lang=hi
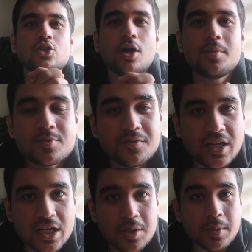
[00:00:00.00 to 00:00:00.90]
तो अब इसमें
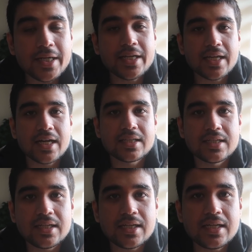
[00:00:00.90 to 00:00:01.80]
वलनरेबिलिटी क्या
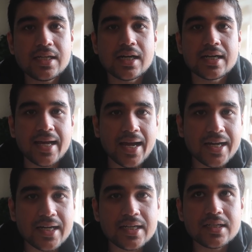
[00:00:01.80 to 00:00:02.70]
थी कि
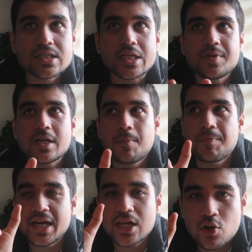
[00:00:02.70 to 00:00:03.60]
अटैकर जब एक
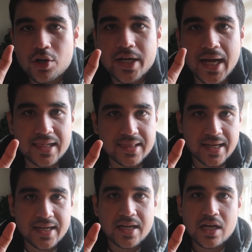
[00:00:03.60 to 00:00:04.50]
पेलोड
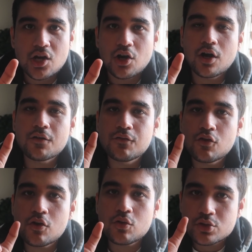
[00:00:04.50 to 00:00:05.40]
डालता है और
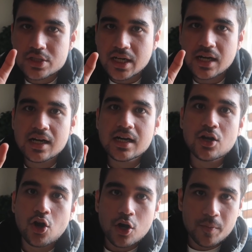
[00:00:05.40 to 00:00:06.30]
वो उस जगह का अगर
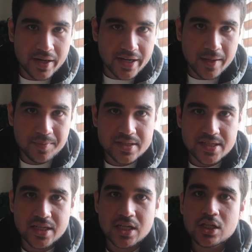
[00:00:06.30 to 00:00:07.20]
लॉग बन रहा है
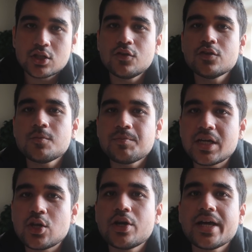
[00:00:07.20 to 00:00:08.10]
पीछे तो
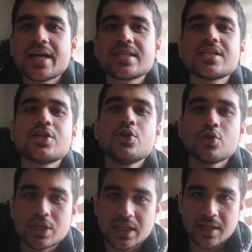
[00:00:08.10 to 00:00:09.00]
पेलोड
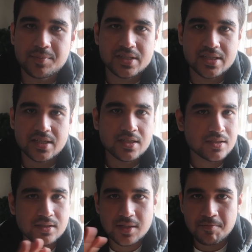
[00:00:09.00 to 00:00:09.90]
एग्जीक्यूट हो जाता है पीछे
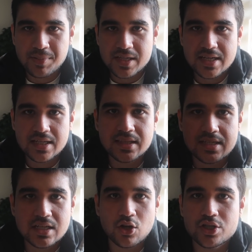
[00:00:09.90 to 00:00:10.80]
सिंपल सा
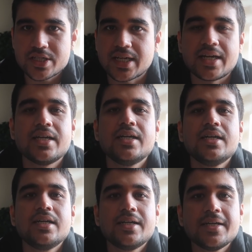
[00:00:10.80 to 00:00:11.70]
इतना सा लॉजिक है
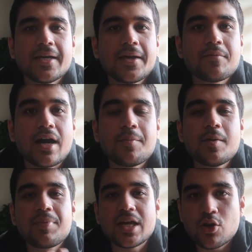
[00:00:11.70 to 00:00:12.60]
ठीक है अब
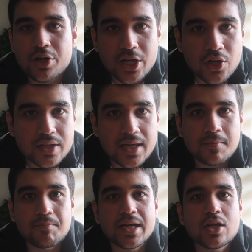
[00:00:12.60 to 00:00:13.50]
ये पेलोड क्या होता
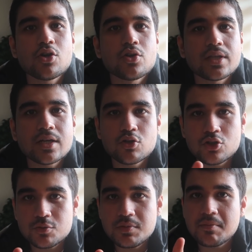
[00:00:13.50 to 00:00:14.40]
है पेलोड होता है
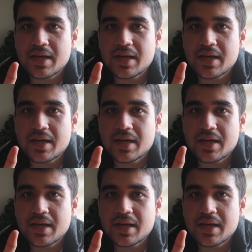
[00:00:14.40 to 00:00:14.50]
कुछ भी